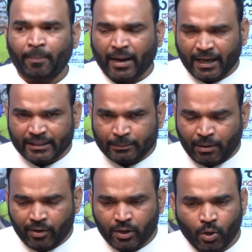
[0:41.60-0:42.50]
ప్రగతి
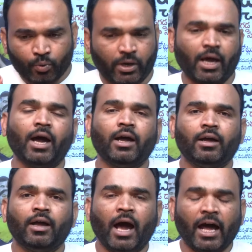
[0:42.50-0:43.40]
భవన్లో ఉన్న
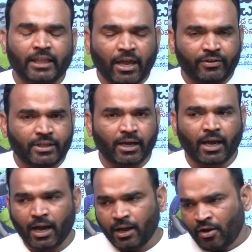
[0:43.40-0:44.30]

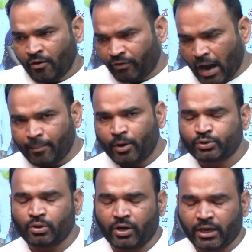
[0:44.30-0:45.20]
అదేవిధంగా ఫామ్
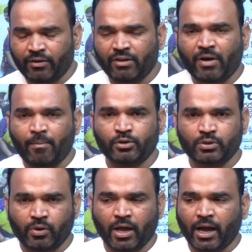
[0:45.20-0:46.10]
హౌస్లో ఎర్రవెల్లి ఫామ్
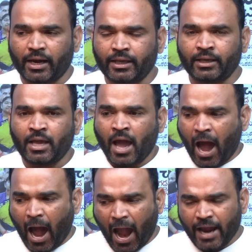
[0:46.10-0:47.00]
హౌస్లో ఉన్నా కానీ
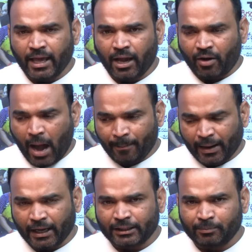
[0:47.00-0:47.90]
ఆయన ఆ
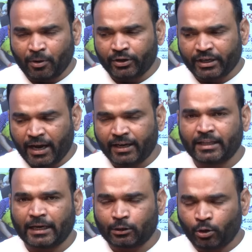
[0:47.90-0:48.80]
ప్రగతి భవన్ గేట్
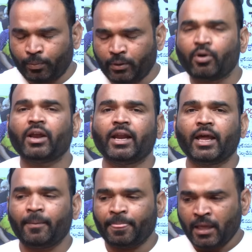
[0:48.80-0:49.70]
దాటి లోపలికి
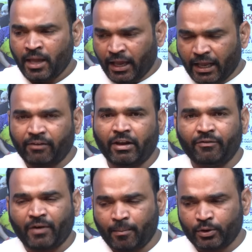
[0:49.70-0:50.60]
పోవాలన్నా
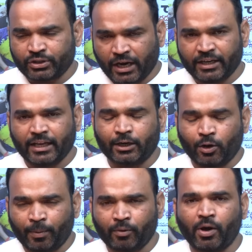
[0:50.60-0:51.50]
ఎర్రవెల్లి ఫామ్ హౌస్ గేట్ దాటి
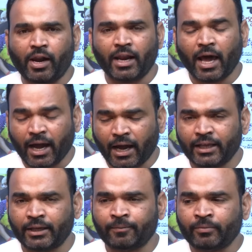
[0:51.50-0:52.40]
లోపలికి పోవాలన్నా
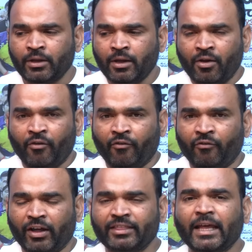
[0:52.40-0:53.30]
కానీ
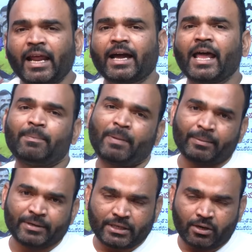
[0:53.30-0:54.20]
వంద రకాల
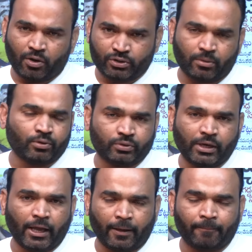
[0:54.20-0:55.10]
పర్మిషన్లు అవసరం
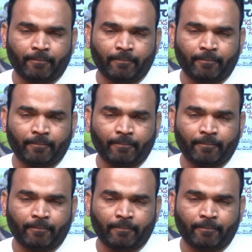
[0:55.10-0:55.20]
అవుతుండే